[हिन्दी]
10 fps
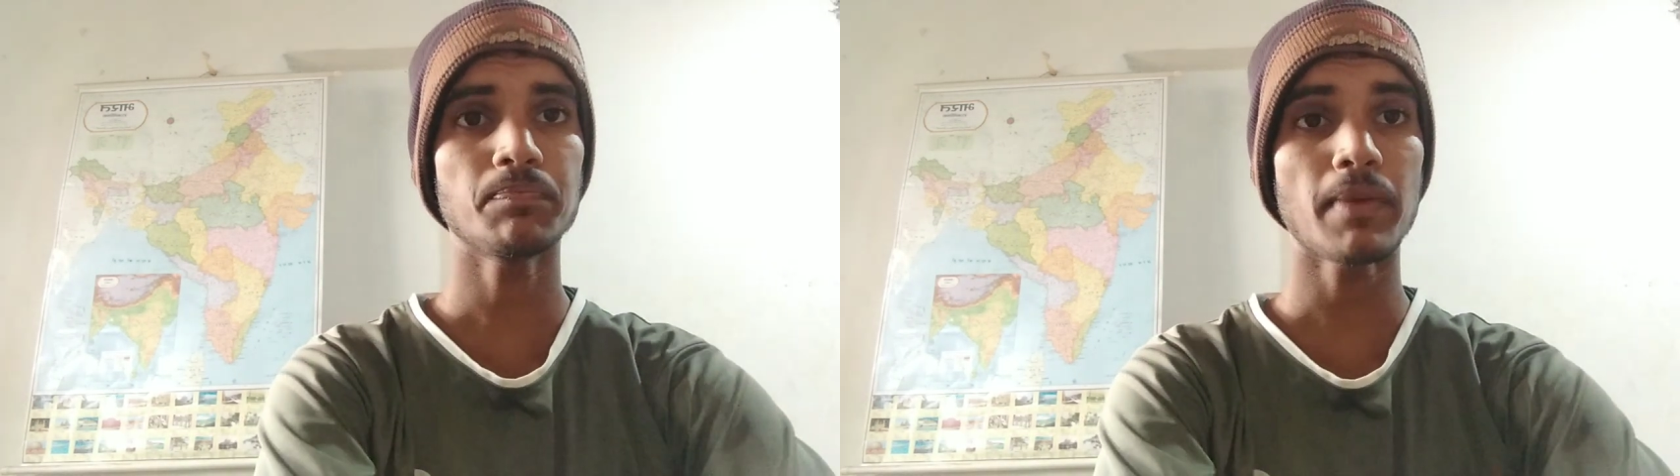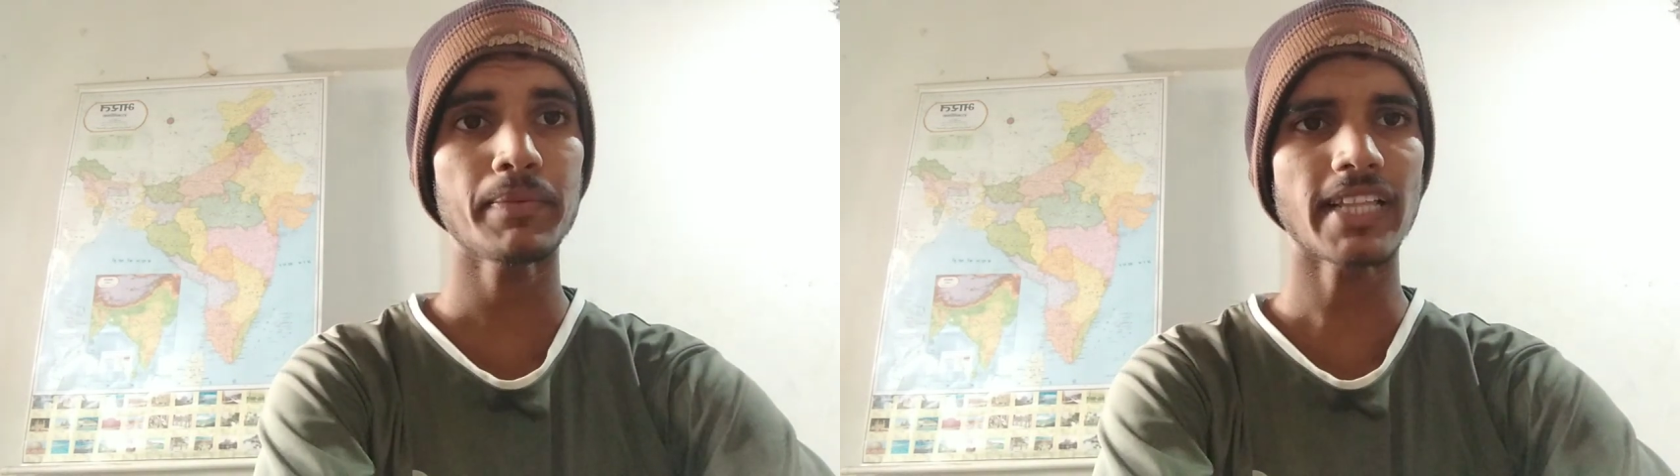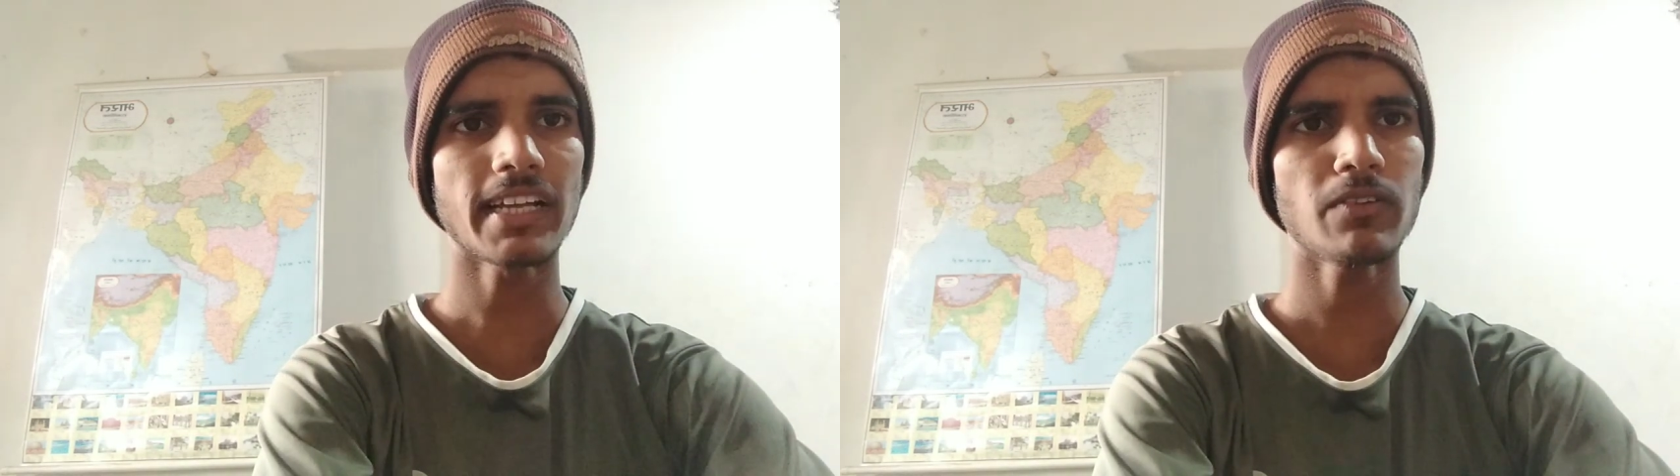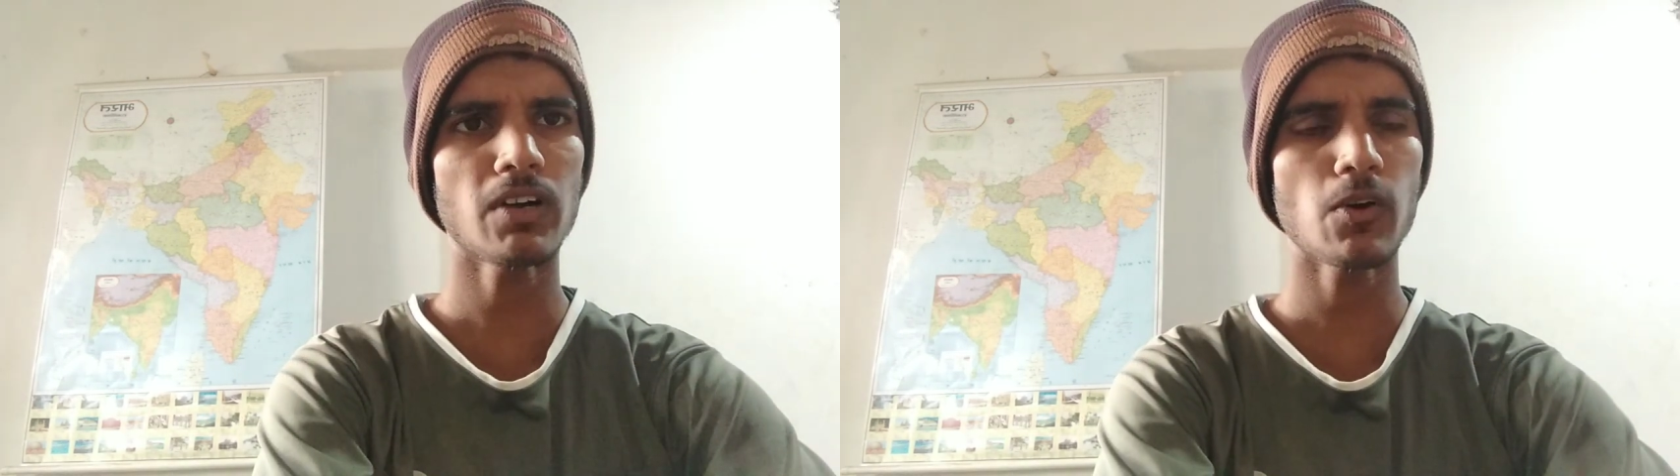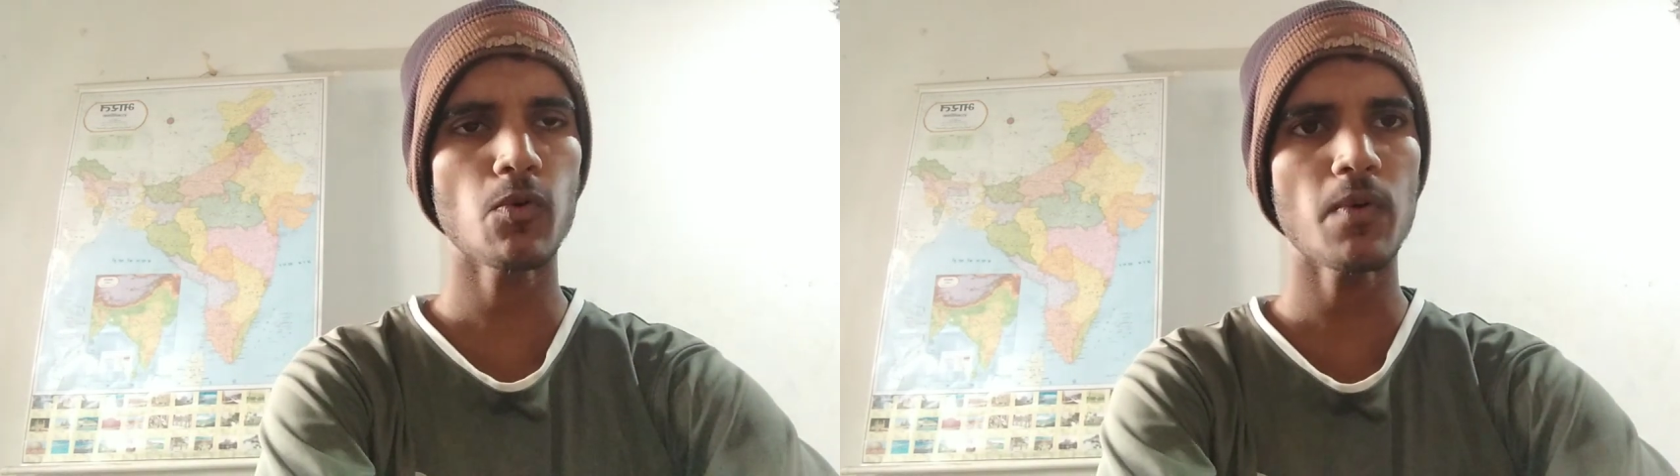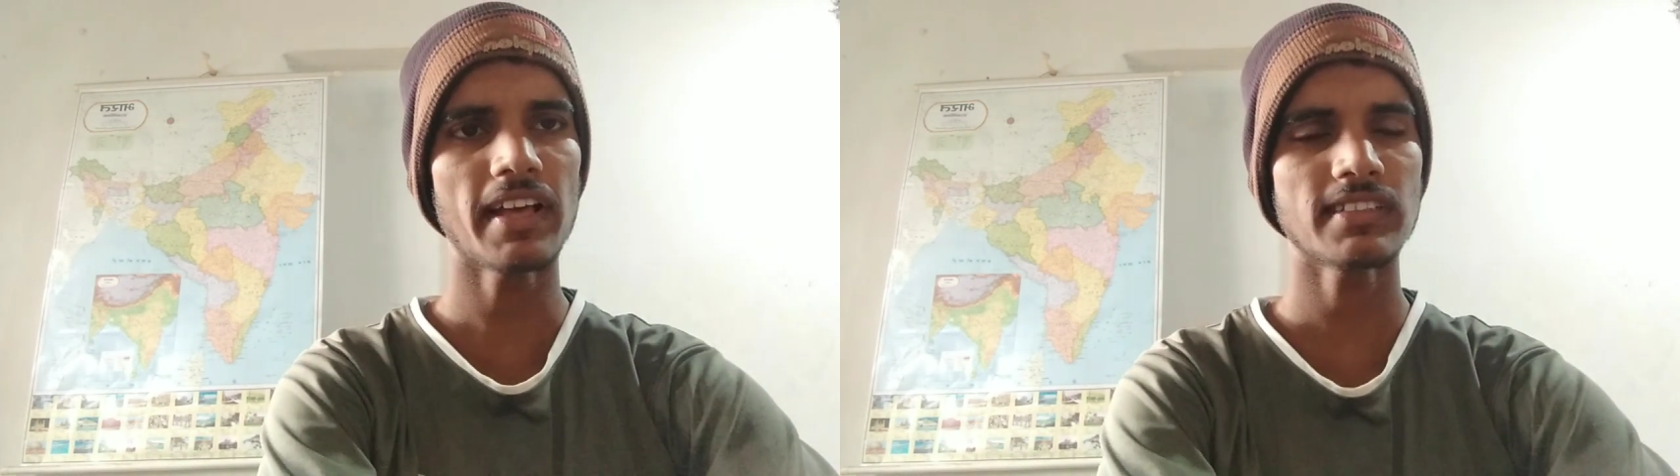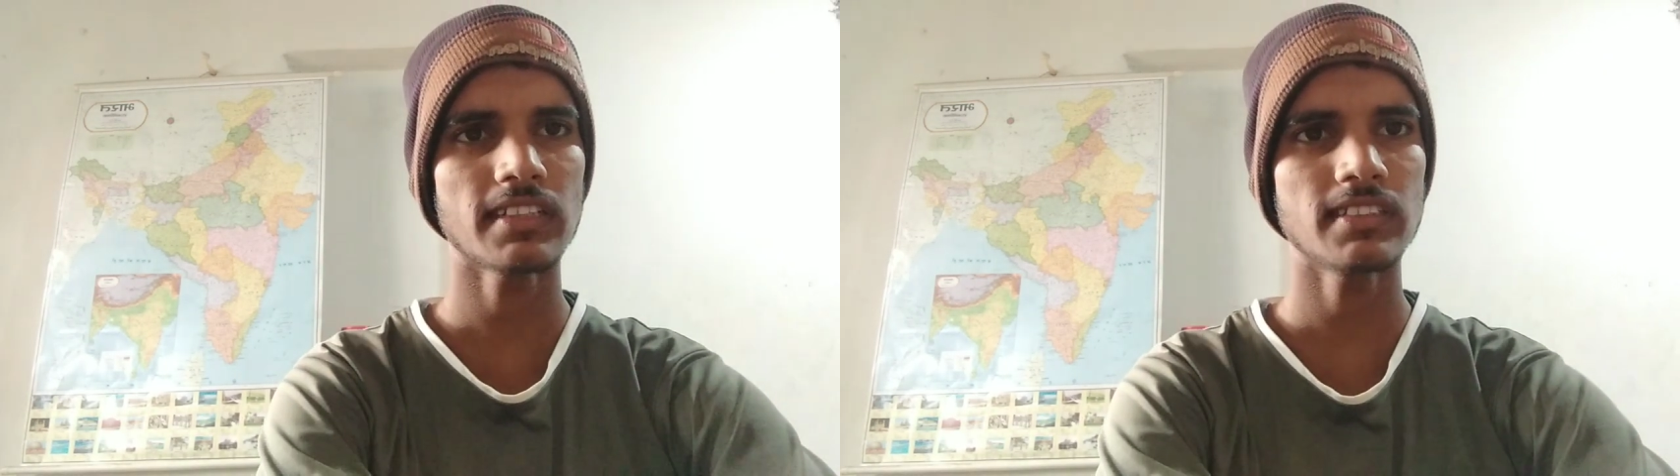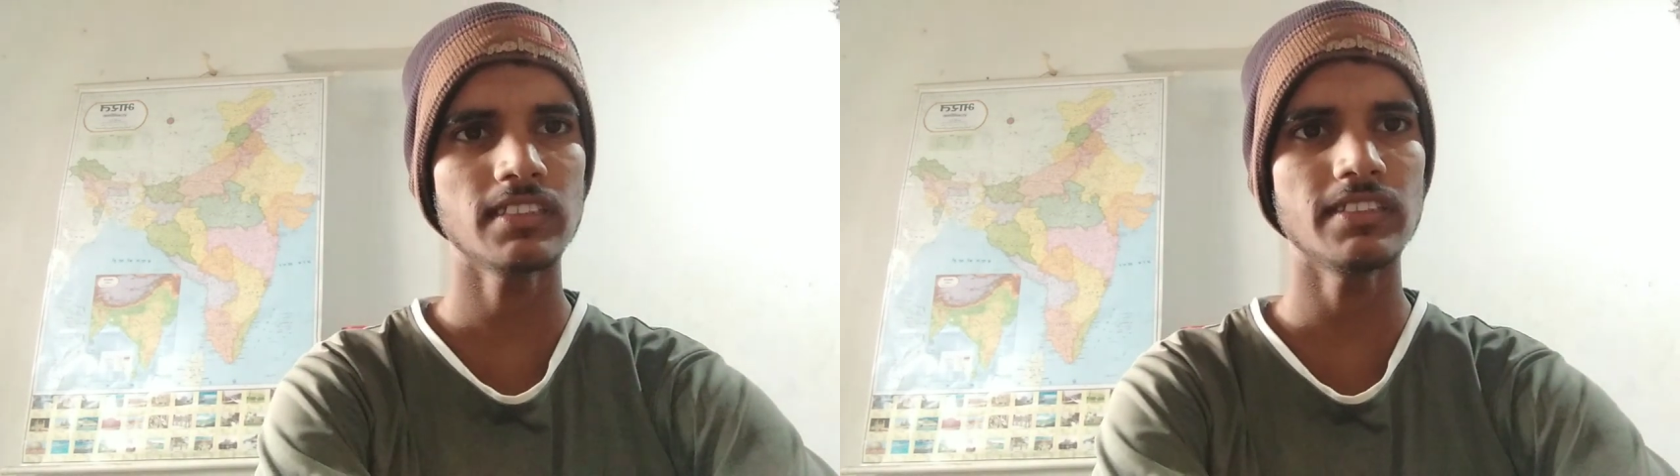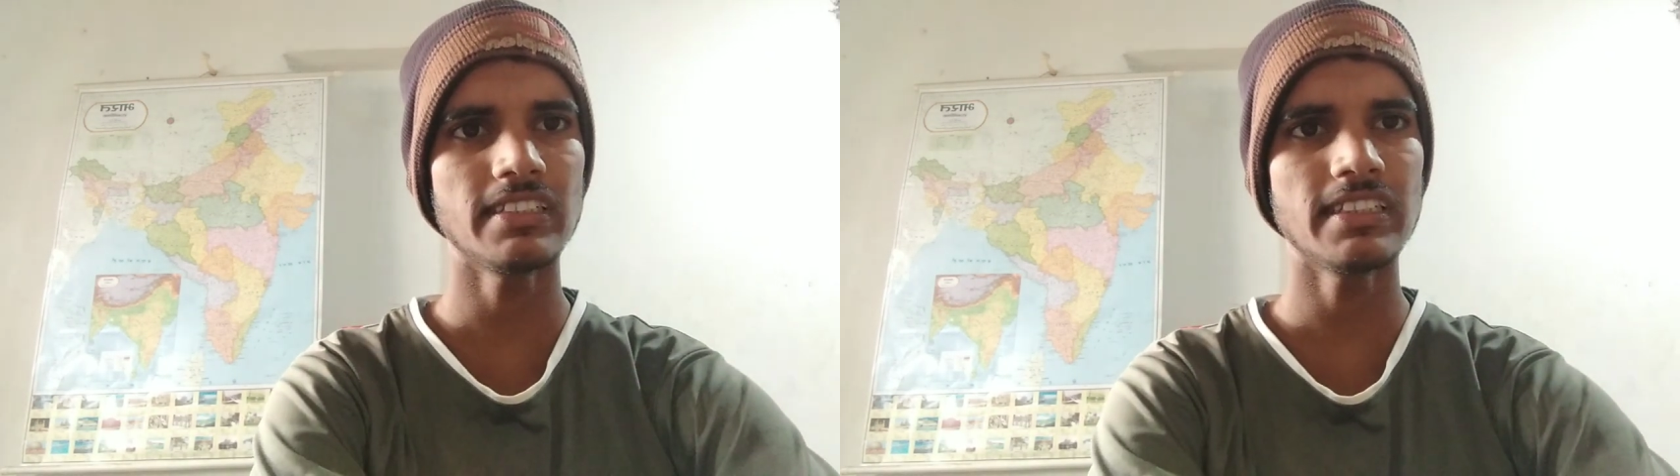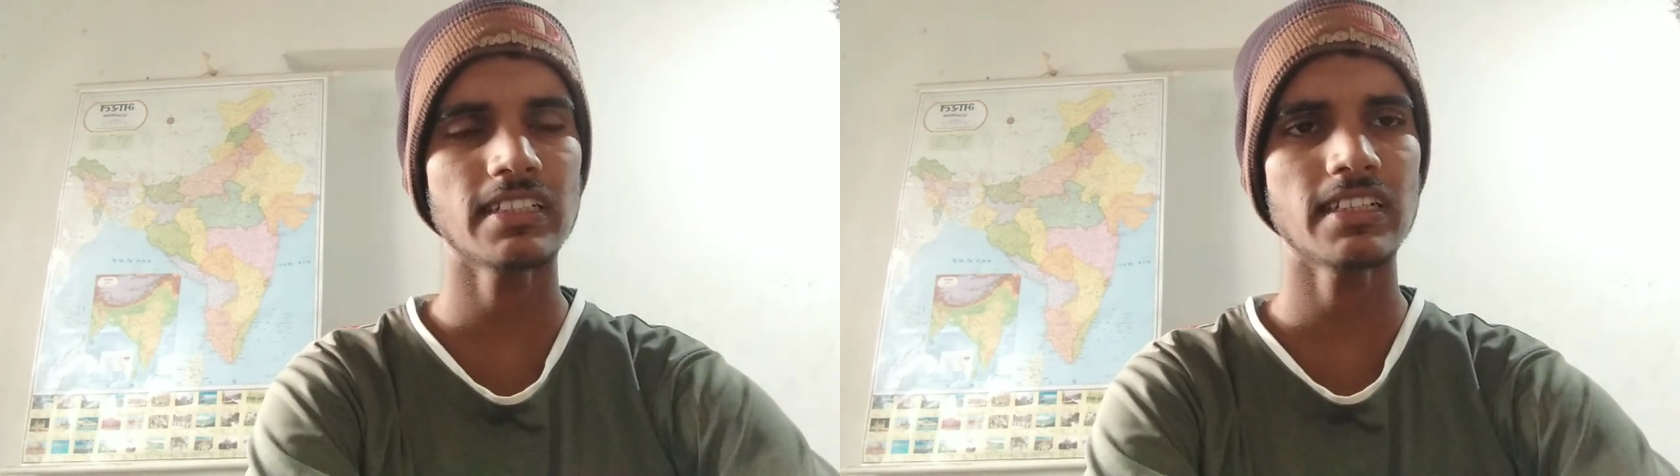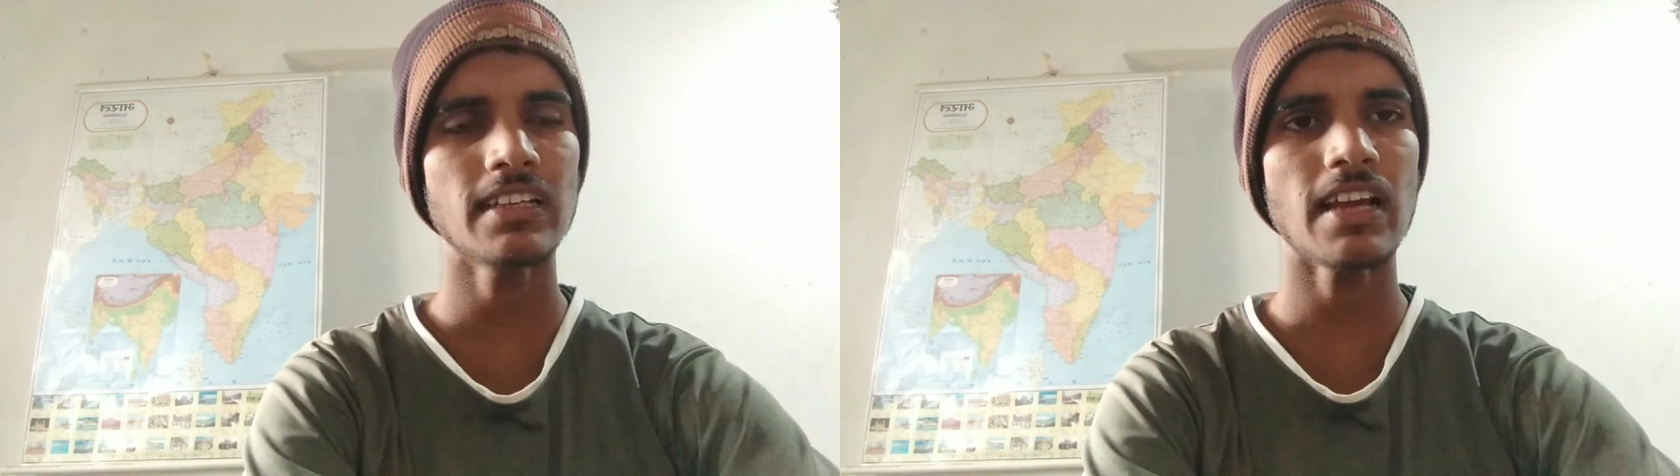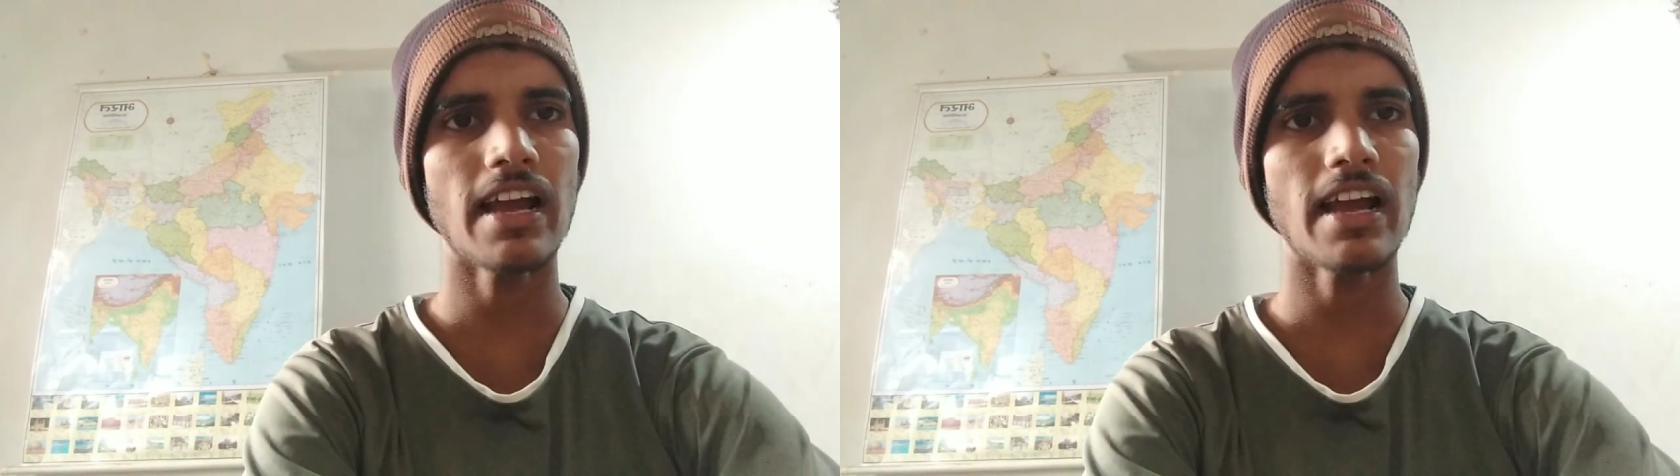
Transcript: मैं बताने वाला हूँ एसएससी जीडी की